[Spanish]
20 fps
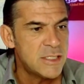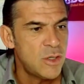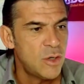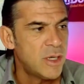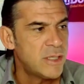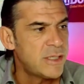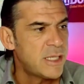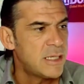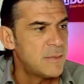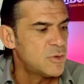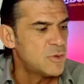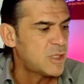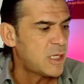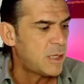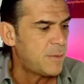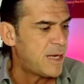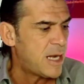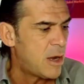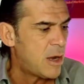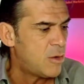es lo que tenemos
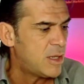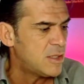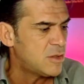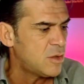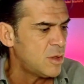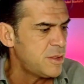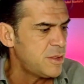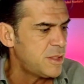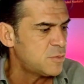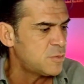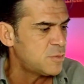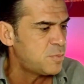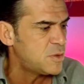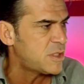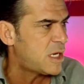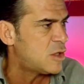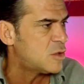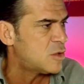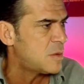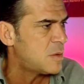que ver ahora entonces?
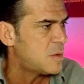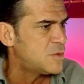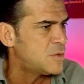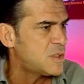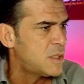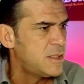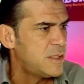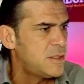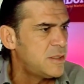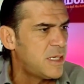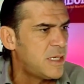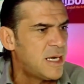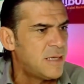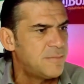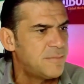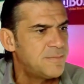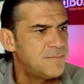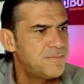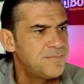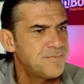Pues ahora nos vamos a
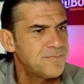centrar